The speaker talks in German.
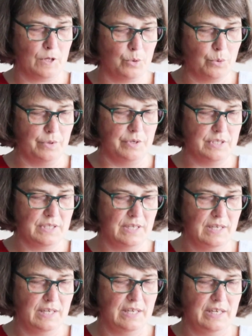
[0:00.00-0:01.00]
Und
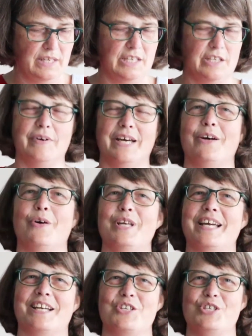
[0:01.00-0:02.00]
ich werde
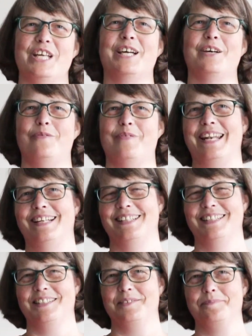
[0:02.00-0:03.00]
euer Geschick
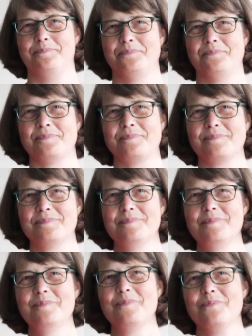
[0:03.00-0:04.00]
wenden.
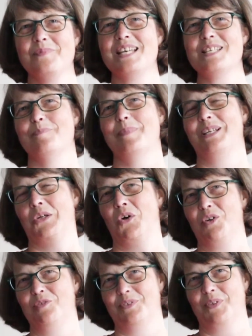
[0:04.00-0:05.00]
Das macht
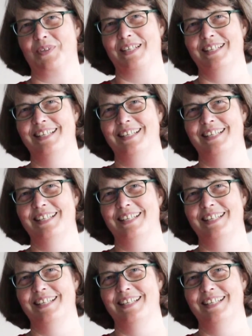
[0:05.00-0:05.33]
Hoffnung.